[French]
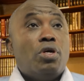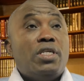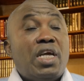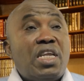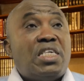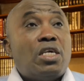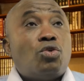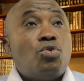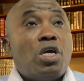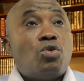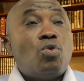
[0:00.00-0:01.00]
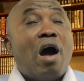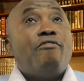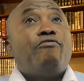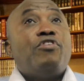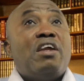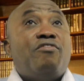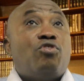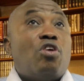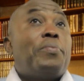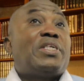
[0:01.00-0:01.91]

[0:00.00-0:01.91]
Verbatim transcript: Denis Sassou Nguesso a volé la victoire